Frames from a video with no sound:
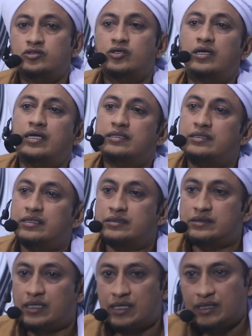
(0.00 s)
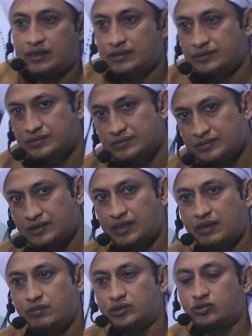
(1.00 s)
Sholatnya sah
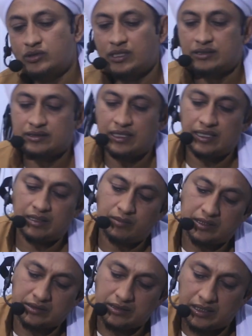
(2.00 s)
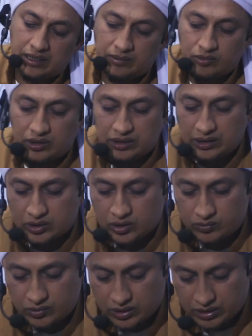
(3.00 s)
Selama sudah salam
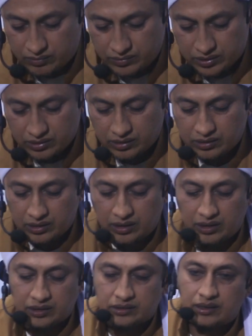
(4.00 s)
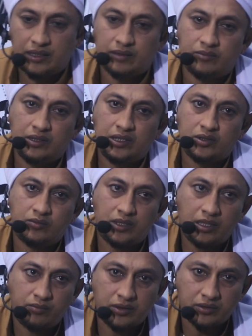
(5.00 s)
Assalamualaikum warahmatullahi Assalamualaikum
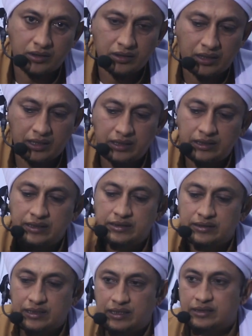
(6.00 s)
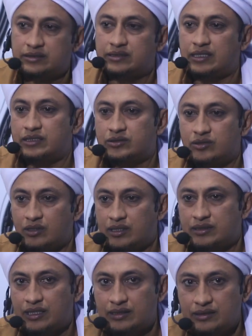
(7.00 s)
warahmatullahi Selesai
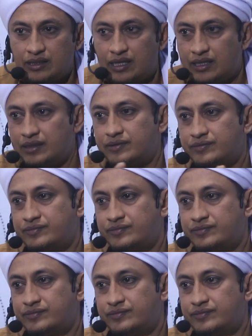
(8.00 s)
sholat anda